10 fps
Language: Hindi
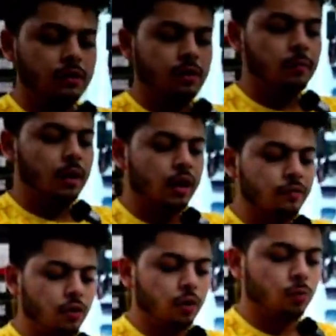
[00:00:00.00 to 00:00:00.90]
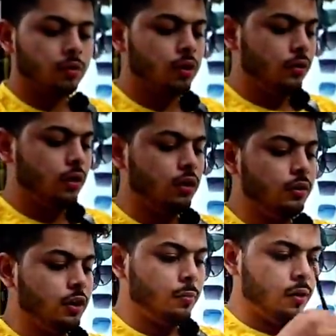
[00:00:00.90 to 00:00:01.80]
के अंदर मिल जाएगा फोर्टी रुपीज़ के अंदर
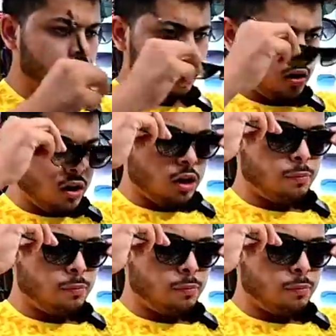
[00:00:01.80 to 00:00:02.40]
देखिए भाई हम्म।